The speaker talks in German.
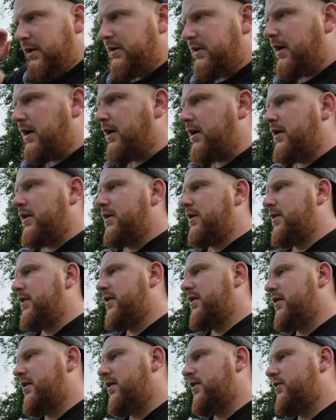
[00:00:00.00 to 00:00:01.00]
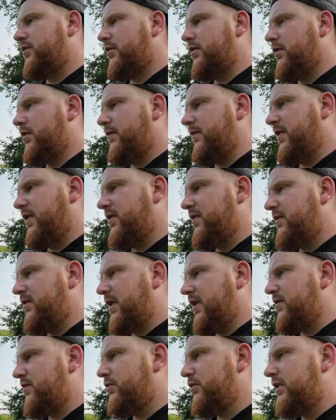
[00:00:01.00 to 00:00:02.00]
Ja, also wenn es
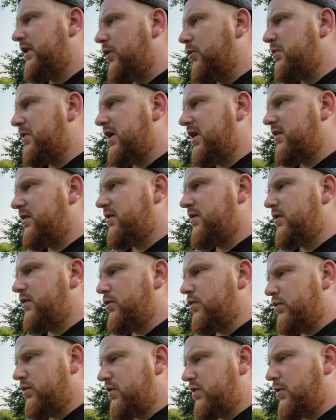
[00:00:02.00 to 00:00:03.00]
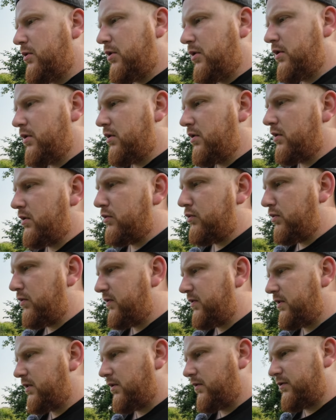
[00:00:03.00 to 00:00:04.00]
jetzt nur darum geht, die Not
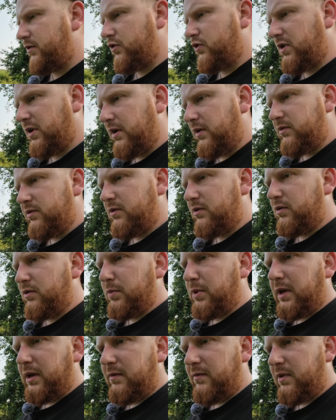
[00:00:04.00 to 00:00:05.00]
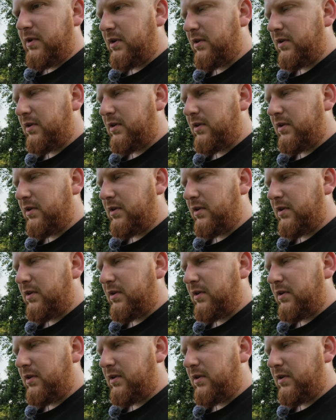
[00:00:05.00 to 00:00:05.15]
dürftig auf die Straße zu bringen.